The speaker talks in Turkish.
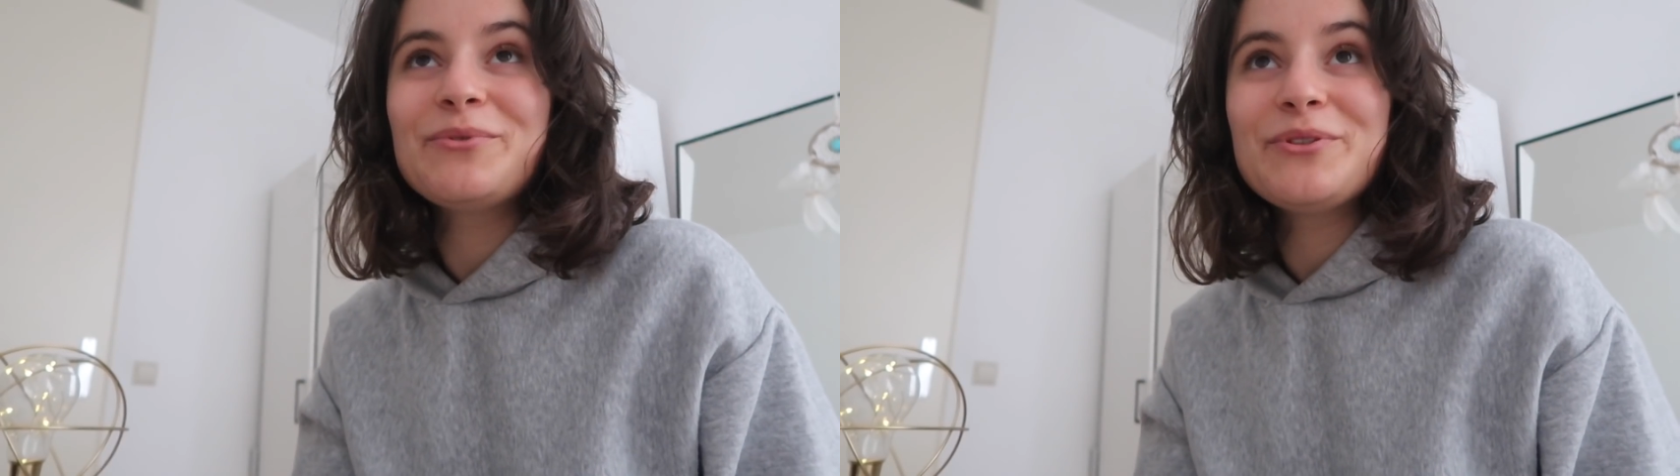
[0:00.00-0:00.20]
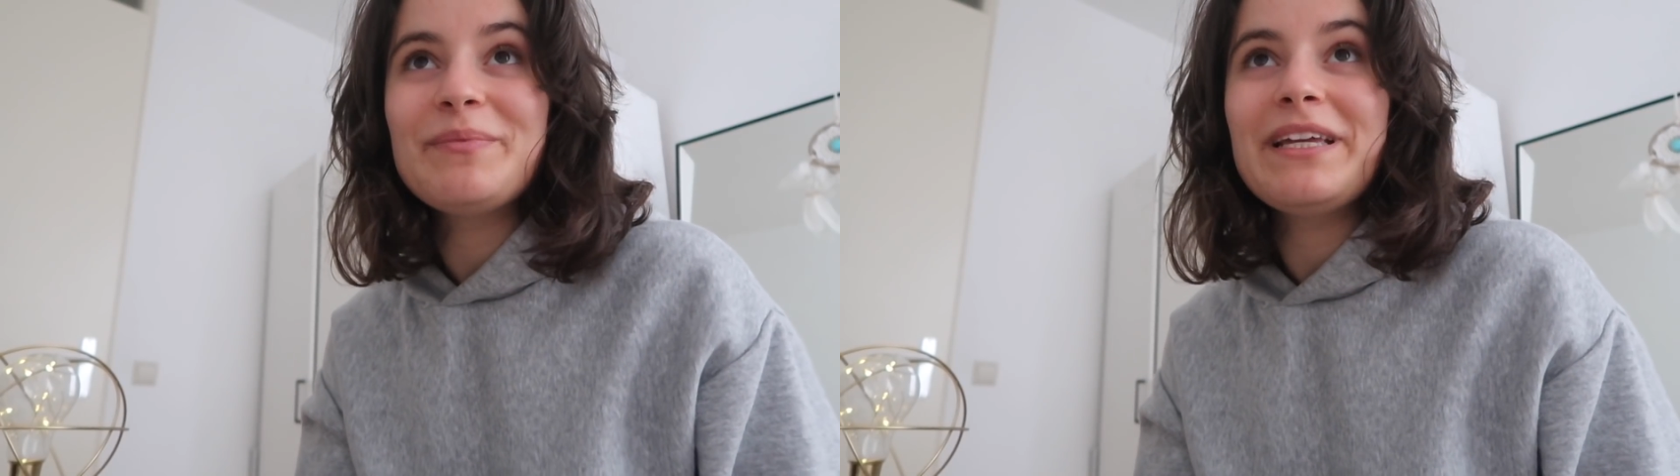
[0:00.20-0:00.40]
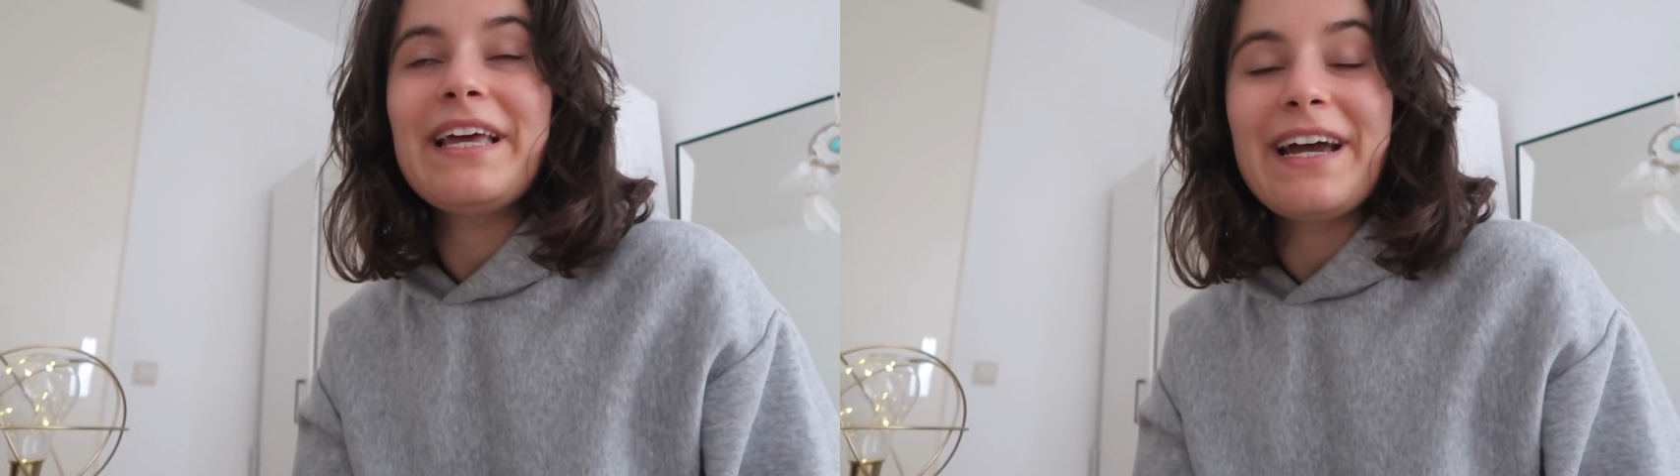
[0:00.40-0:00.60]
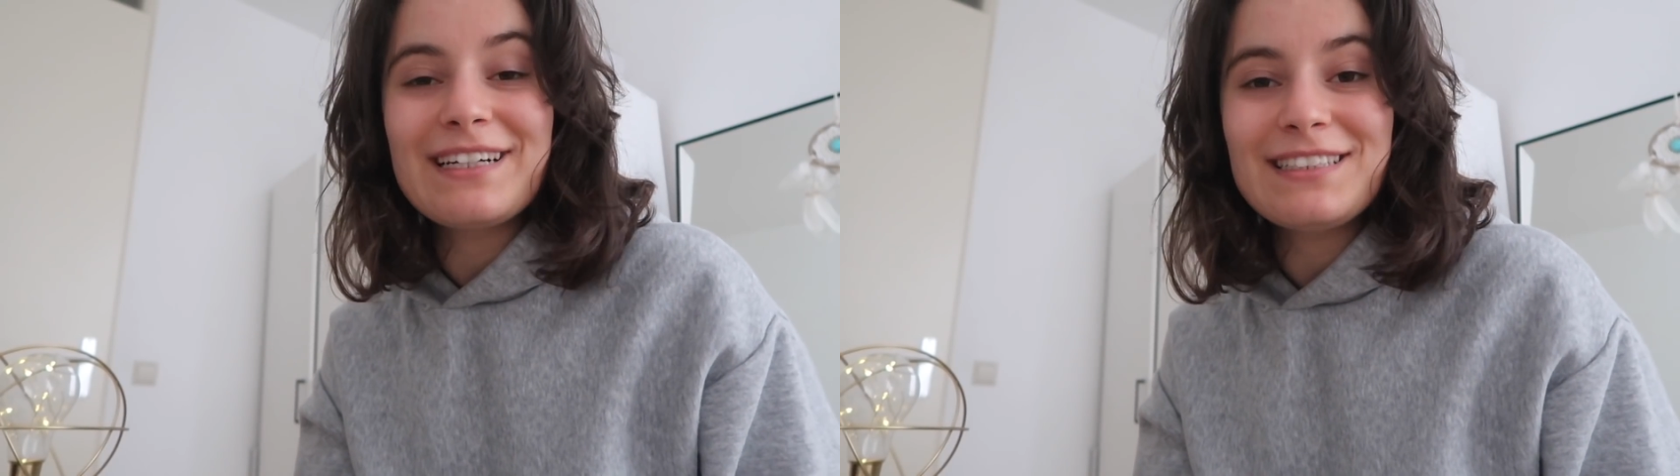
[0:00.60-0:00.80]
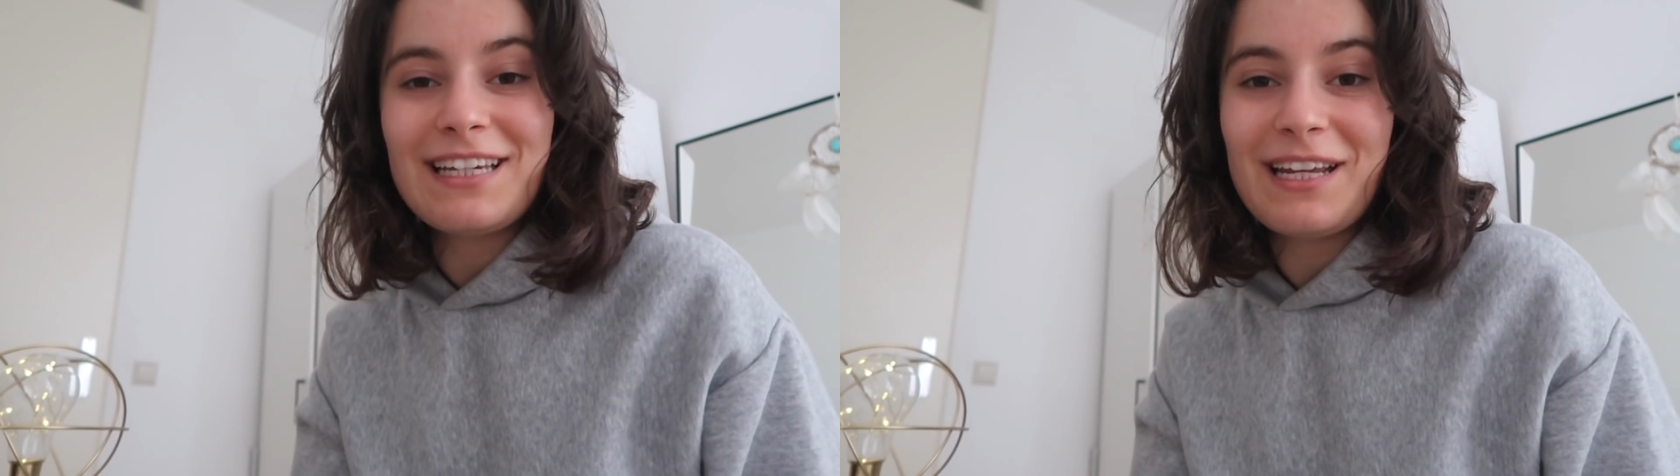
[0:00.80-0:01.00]
Bunu ben
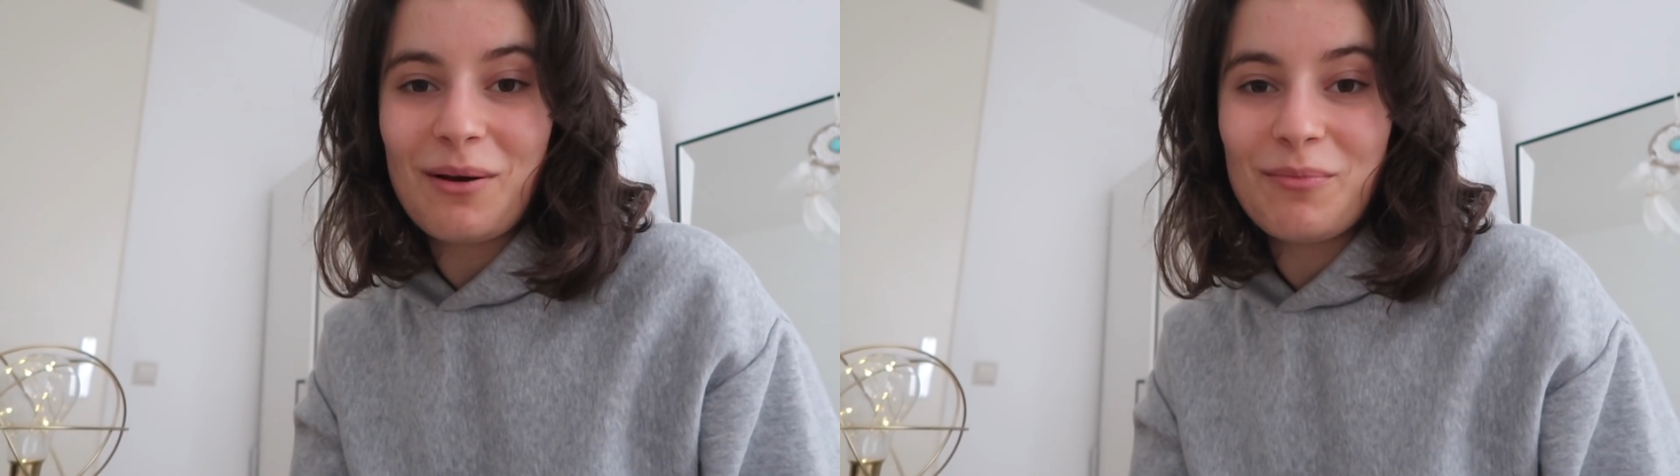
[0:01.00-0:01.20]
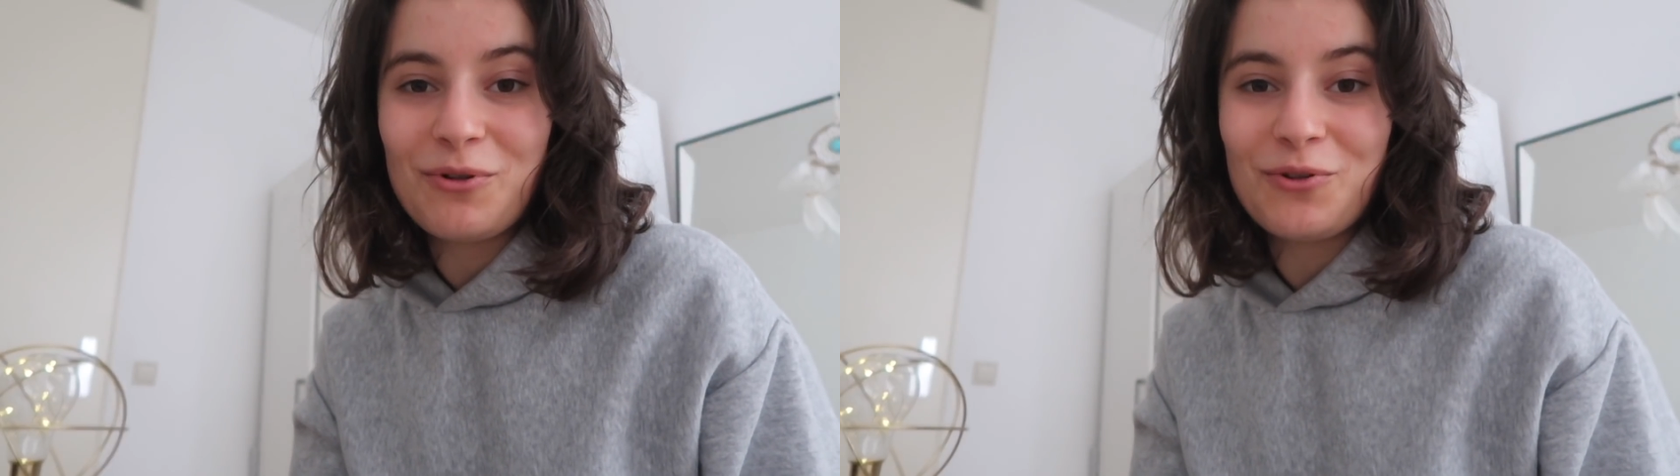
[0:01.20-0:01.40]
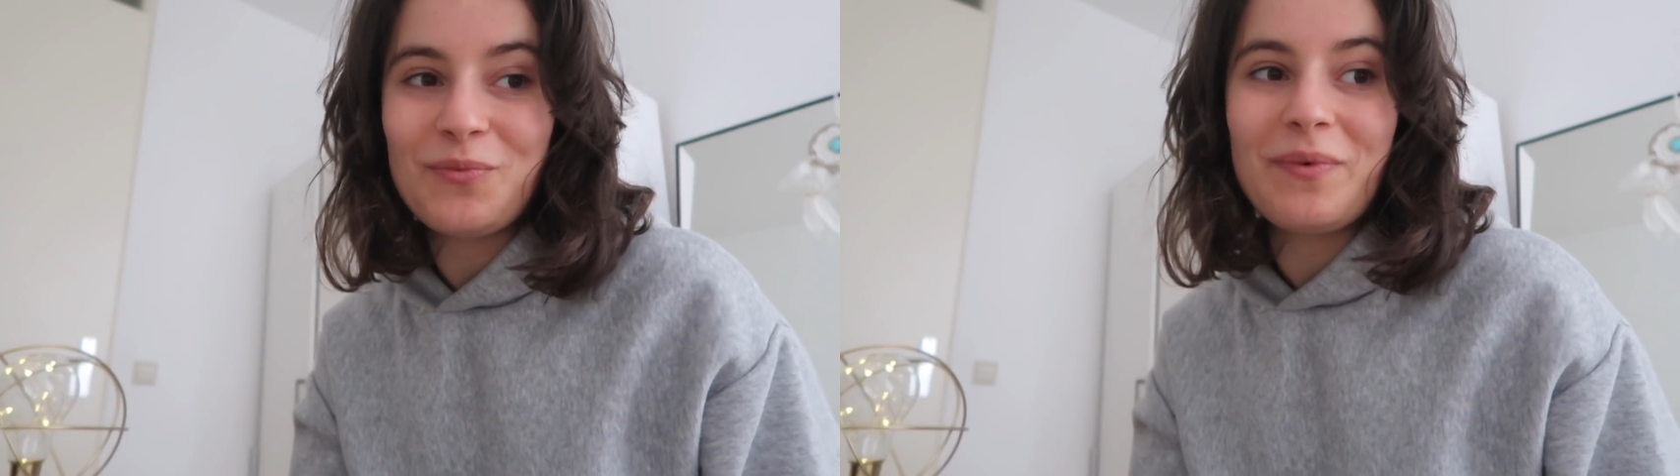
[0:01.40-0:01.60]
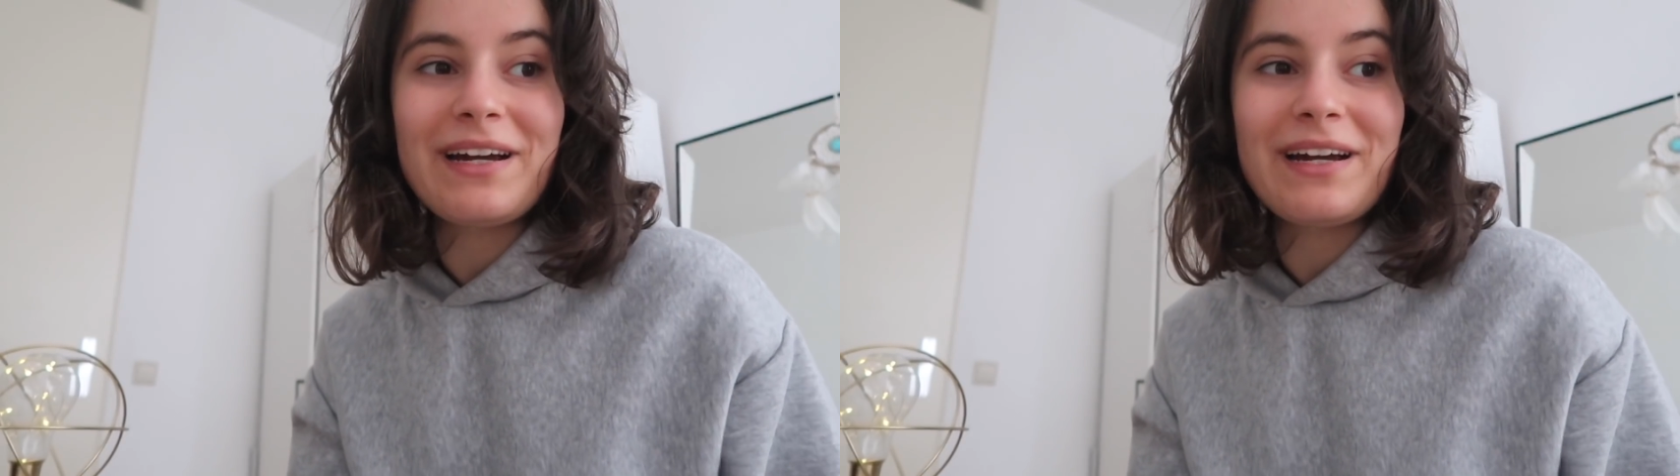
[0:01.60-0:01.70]
her sene yapıyordum.